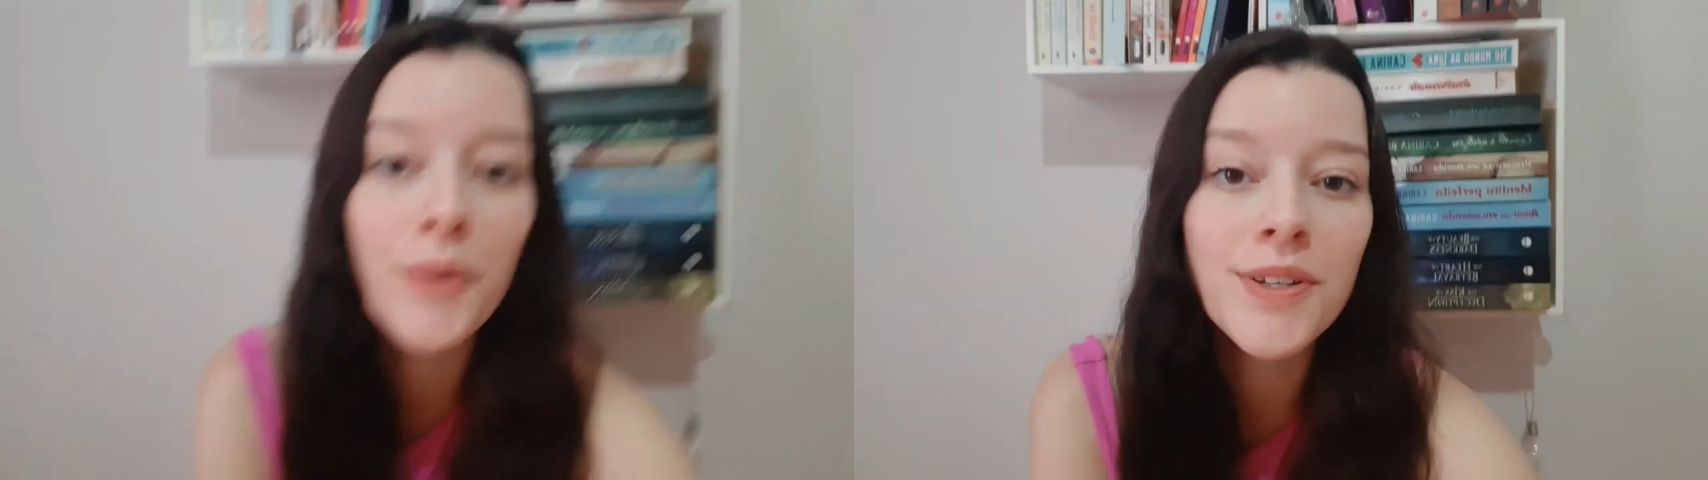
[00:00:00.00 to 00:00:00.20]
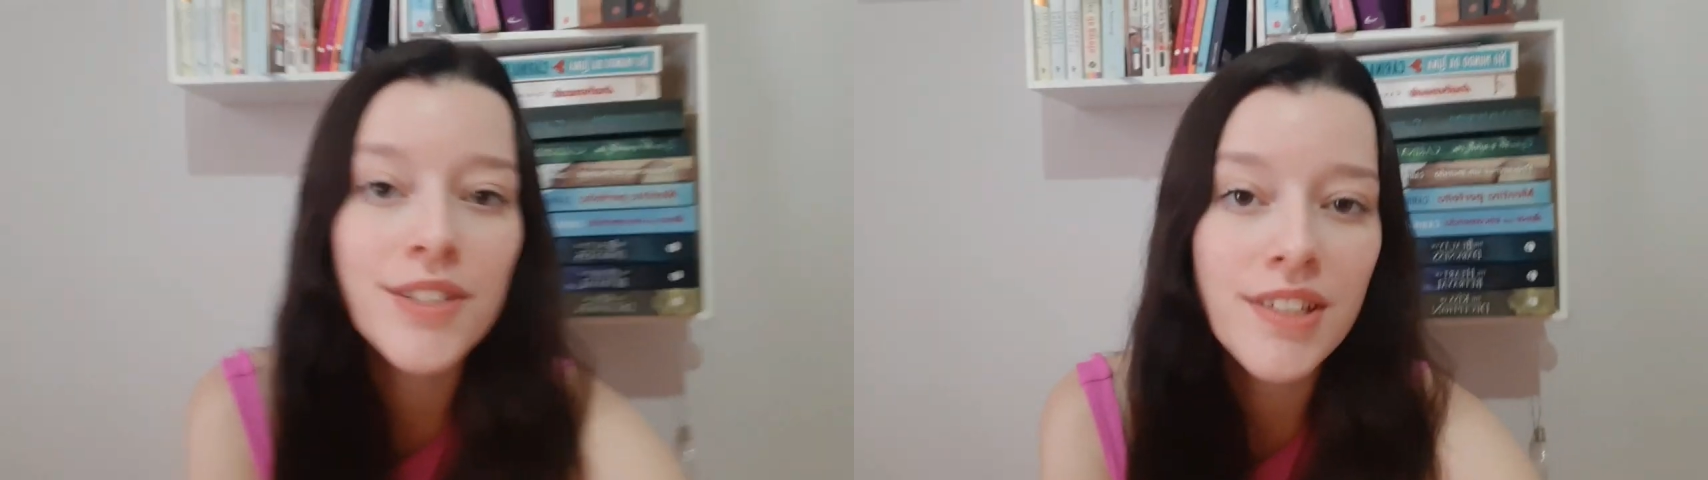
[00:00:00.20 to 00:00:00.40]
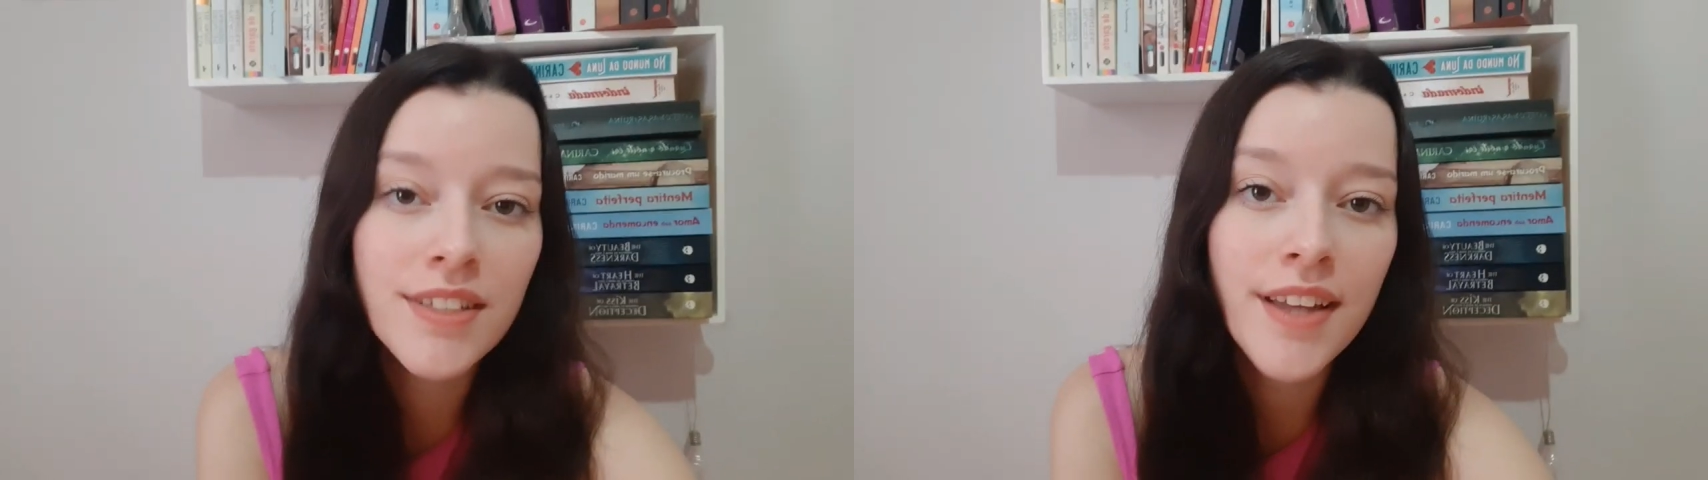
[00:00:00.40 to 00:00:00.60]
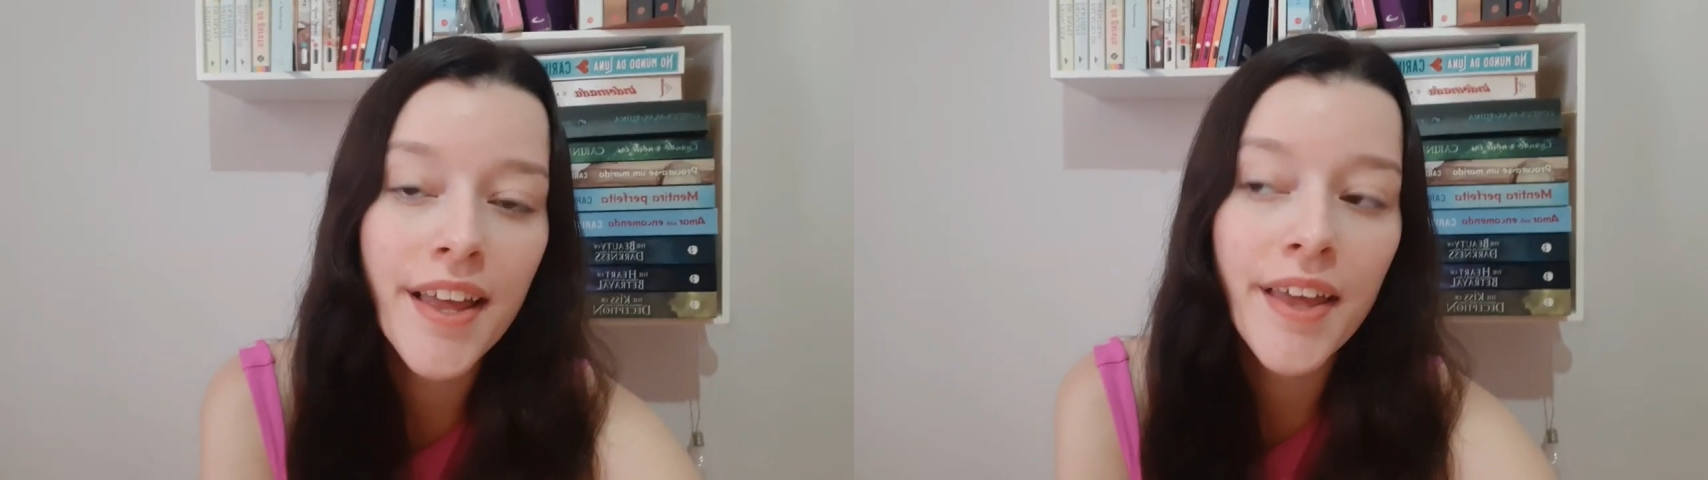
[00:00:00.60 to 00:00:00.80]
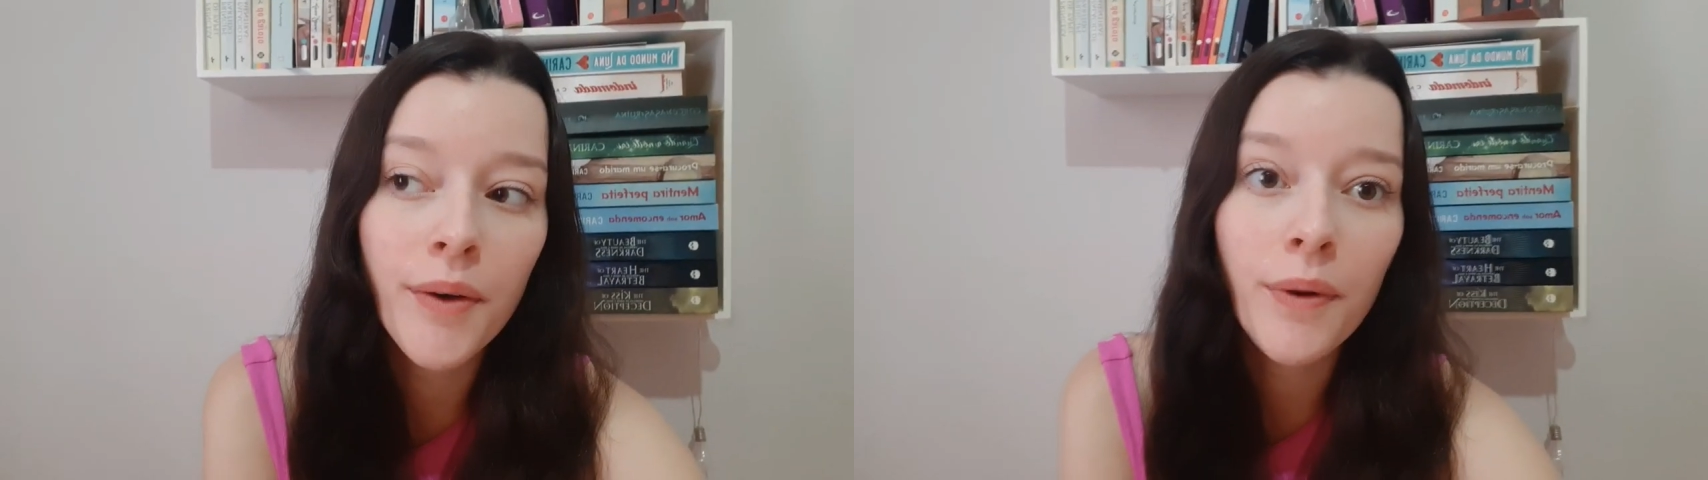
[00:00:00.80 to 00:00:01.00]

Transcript: Hoje já é